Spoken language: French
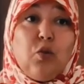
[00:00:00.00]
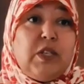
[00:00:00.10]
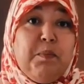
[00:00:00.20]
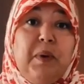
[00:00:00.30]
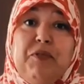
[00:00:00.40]
Donc,
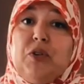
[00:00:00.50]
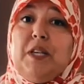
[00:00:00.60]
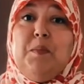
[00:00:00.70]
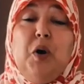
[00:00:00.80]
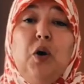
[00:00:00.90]
c'est pas
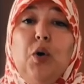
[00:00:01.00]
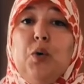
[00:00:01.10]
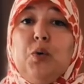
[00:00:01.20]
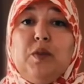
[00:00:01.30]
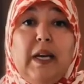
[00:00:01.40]
forcément
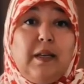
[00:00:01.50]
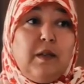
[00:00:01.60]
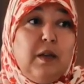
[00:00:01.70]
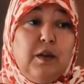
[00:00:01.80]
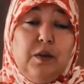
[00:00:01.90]
au
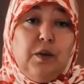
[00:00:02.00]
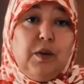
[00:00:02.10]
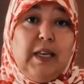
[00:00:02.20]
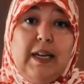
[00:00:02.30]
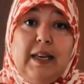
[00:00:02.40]
contact
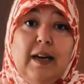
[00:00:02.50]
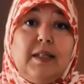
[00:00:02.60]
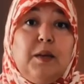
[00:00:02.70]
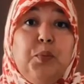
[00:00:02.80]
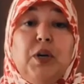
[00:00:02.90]
de quelqu'un,
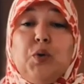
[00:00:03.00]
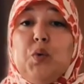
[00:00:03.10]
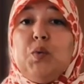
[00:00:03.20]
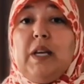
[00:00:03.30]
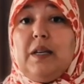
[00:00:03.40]
ça peut être au
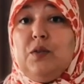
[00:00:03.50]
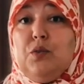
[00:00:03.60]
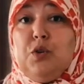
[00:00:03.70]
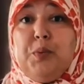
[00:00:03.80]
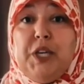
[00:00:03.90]
contact
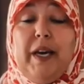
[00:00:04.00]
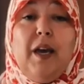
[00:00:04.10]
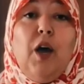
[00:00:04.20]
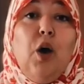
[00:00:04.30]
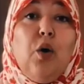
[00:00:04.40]
d'objets